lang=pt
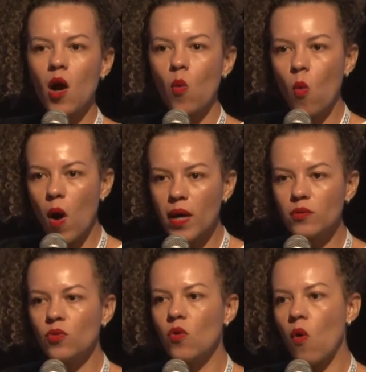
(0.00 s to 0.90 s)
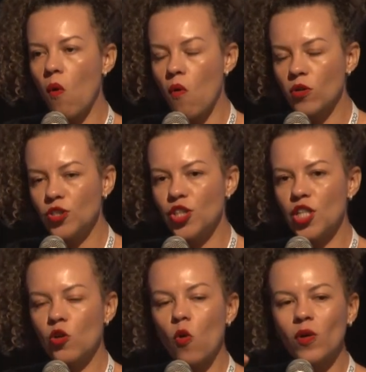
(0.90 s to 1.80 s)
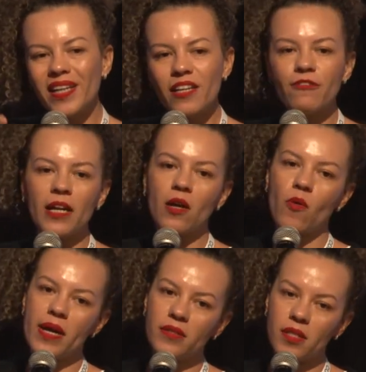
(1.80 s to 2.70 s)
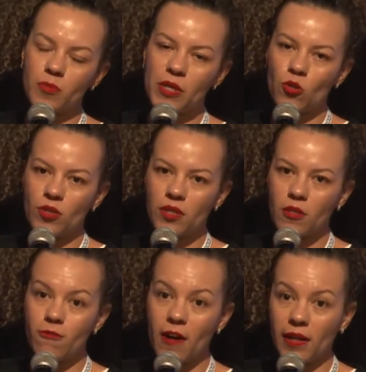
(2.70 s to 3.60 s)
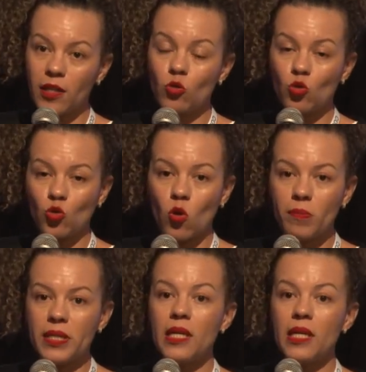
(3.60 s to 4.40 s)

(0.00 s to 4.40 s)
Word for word: quando, onde e com que frequência as pessoas estão falando sobre